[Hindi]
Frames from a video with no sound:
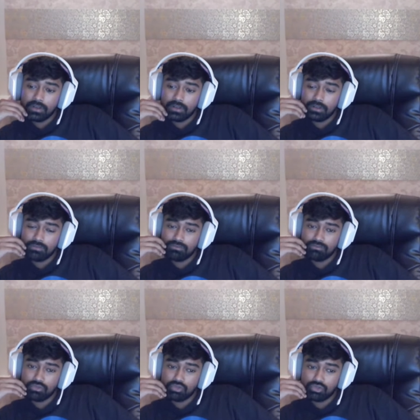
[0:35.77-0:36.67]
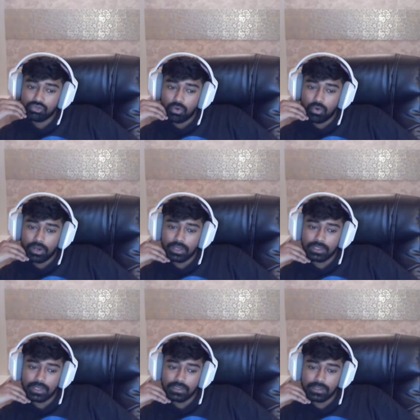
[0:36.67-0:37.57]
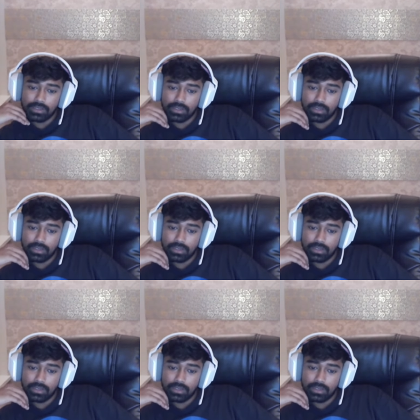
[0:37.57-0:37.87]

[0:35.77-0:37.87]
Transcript: सोल के चांसेस है